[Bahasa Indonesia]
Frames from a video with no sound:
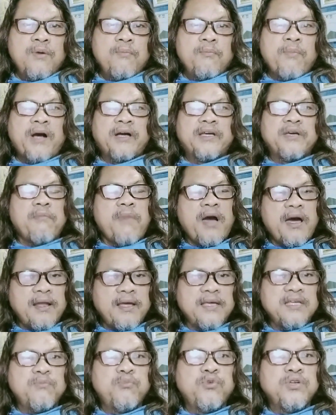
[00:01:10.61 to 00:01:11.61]
Bagaimana
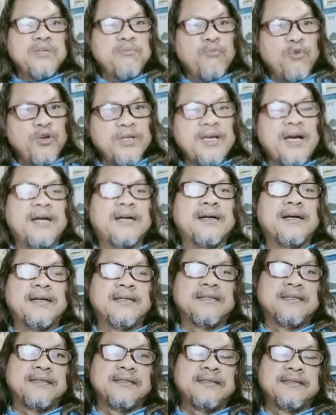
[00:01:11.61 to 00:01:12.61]
ibu dimuliakan?